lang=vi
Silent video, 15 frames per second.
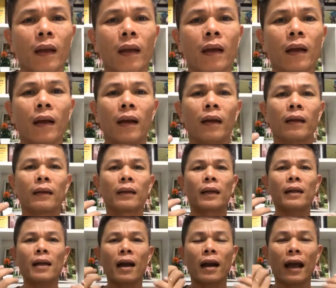à,
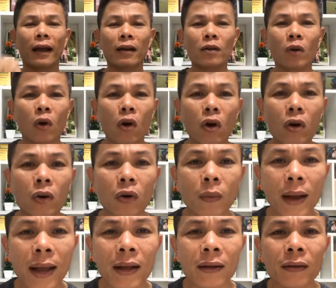cái hình ảnh của
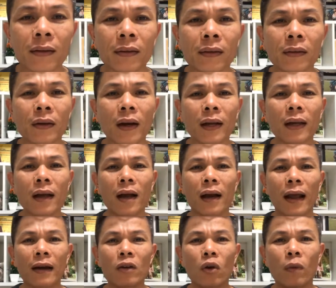của bác đó là cái
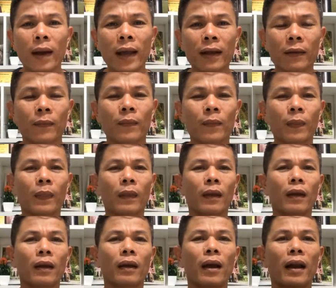hình ảnh của bác
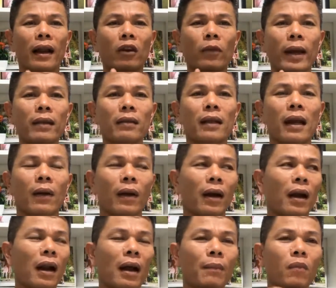à, hình ảnh của bác như thế
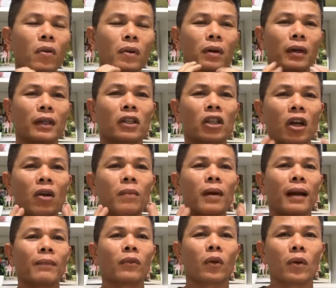nào là một người
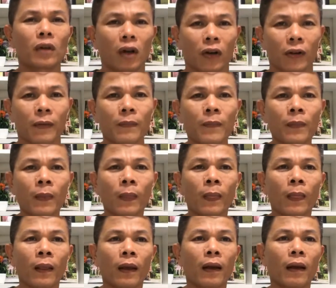65 tuổi rồi
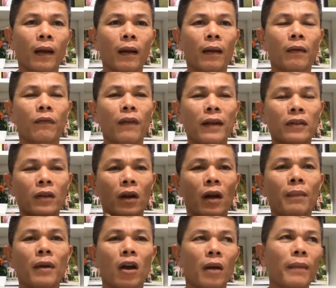à, và
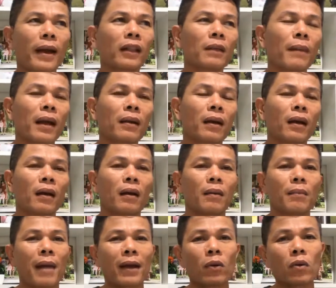sau đó mình hỏi bác thì bác
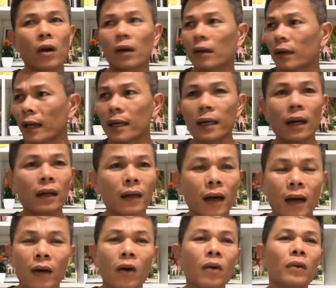à, bác cũng có kính cứ
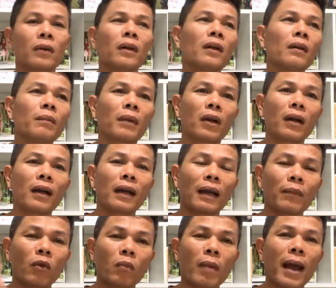cái lịch luôn mà nói là
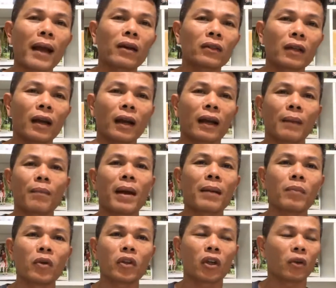ngày mùng 3 có thể là gặp
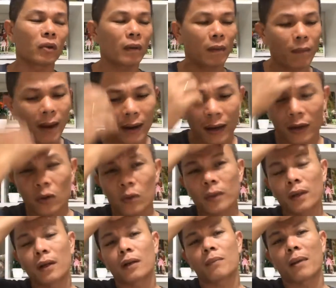bác buổi chiều nhưng bác lấy
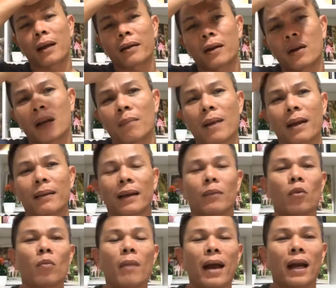cũng kính là bác cứ là bác
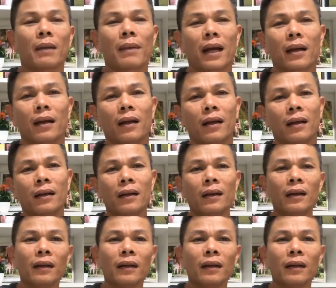ngày mùng 3 là bác à,